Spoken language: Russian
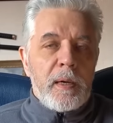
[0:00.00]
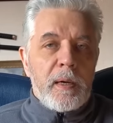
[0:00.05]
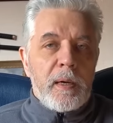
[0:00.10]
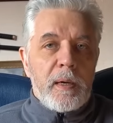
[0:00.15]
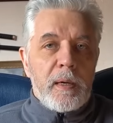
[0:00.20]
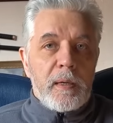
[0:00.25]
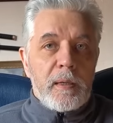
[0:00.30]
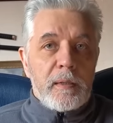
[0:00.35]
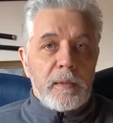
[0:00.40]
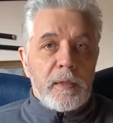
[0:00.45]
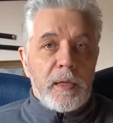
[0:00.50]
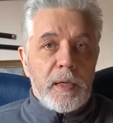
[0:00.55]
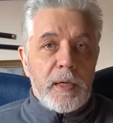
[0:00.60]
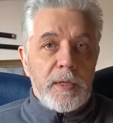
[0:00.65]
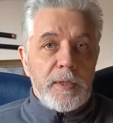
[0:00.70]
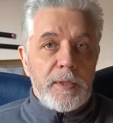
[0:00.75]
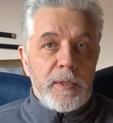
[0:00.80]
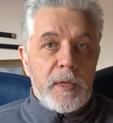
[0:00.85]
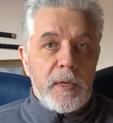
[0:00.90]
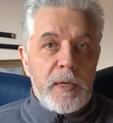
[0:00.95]
а
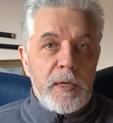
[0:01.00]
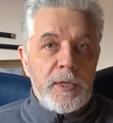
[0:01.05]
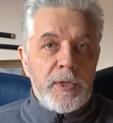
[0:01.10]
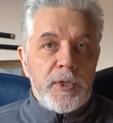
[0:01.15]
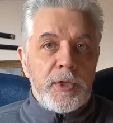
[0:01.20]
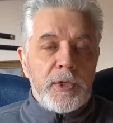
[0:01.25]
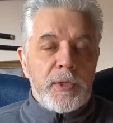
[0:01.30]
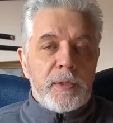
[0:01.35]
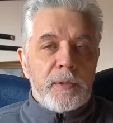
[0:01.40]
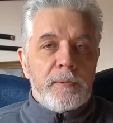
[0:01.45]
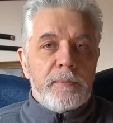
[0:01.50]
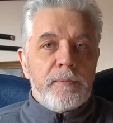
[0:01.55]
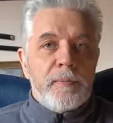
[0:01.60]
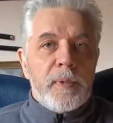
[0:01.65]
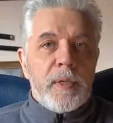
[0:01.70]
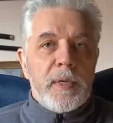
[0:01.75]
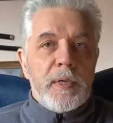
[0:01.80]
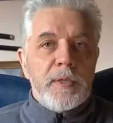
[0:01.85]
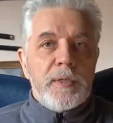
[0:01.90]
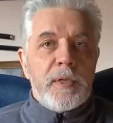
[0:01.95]
гораздо раньше,
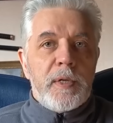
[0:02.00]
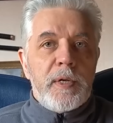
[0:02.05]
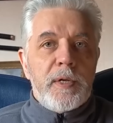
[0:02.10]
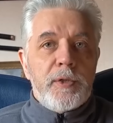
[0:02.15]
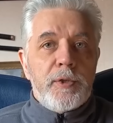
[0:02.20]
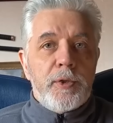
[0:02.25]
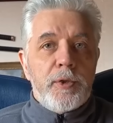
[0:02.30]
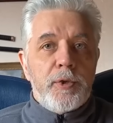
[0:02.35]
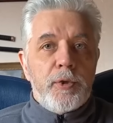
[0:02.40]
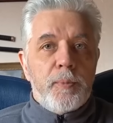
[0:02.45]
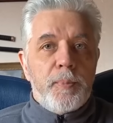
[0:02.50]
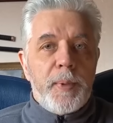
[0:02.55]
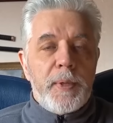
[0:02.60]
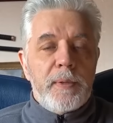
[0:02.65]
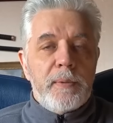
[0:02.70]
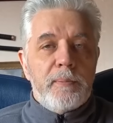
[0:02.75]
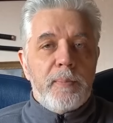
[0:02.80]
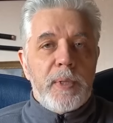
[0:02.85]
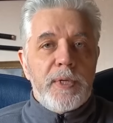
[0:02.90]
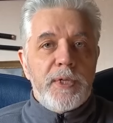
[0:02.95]
гораздо раньше, еще
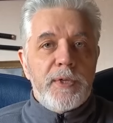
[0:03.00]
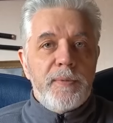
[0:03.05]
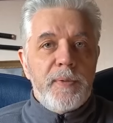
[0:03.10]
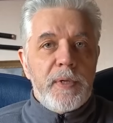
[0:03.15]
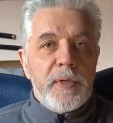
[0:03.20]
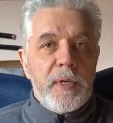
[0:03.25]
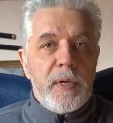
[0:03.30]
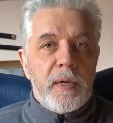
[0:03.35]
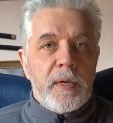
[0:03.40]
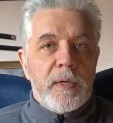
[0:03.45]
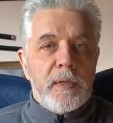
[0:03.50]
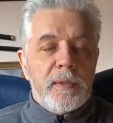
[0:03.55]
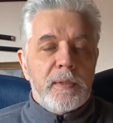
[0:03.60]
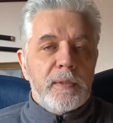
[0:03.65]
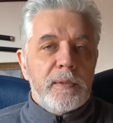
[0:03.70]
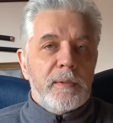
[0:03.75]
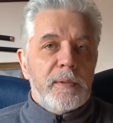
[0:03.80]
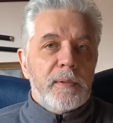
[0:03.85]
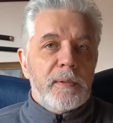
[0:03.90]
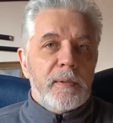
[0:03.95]
при большевиках,
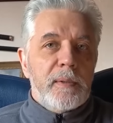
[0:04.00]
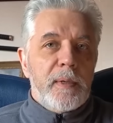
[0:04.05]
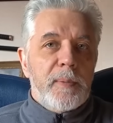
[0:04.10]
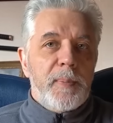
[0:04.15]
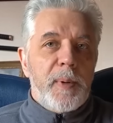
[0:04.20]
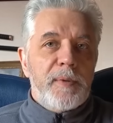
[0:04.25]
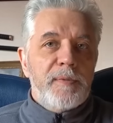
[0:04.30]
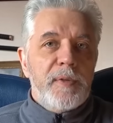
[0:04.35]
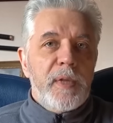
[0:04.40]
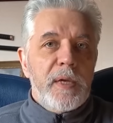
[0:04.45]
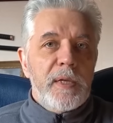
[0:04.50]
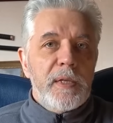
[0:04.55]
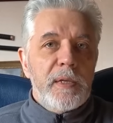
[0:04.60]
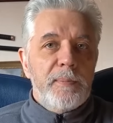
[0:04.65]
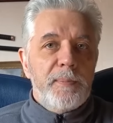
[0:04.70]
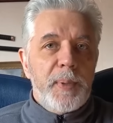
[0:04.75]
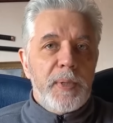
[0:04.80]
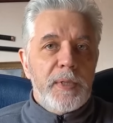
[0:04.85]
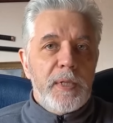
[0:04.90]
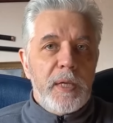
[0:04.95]

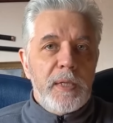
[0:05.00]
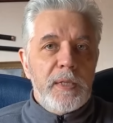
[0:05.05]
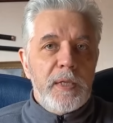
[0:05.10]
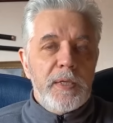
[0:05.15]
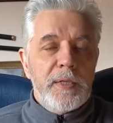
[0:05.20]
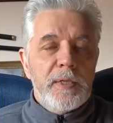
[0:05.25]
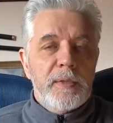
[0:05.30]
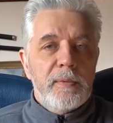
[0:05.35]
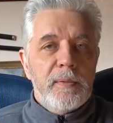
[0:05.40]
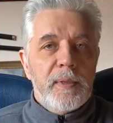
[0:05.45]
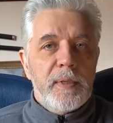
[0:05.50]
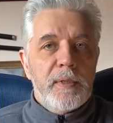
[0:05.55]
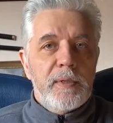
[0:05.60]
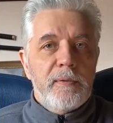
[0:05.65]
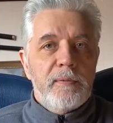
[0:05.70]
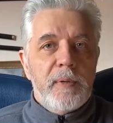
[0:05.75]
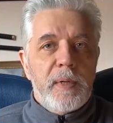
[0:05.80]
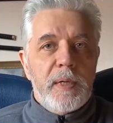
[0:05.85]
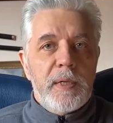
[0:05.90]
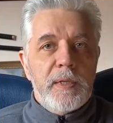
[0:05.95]
оправдание предательства
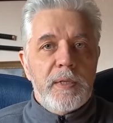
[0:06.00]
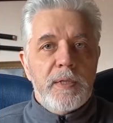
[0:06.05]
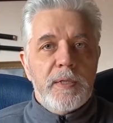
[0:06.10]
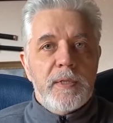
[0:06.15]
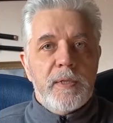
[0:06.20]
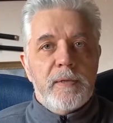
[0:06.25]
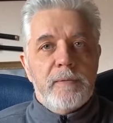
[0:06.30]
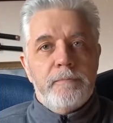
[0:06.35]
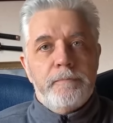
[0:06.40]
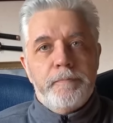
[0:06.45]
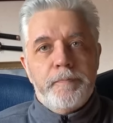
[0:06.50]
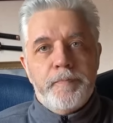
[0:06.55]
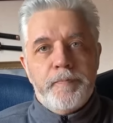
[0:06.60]
является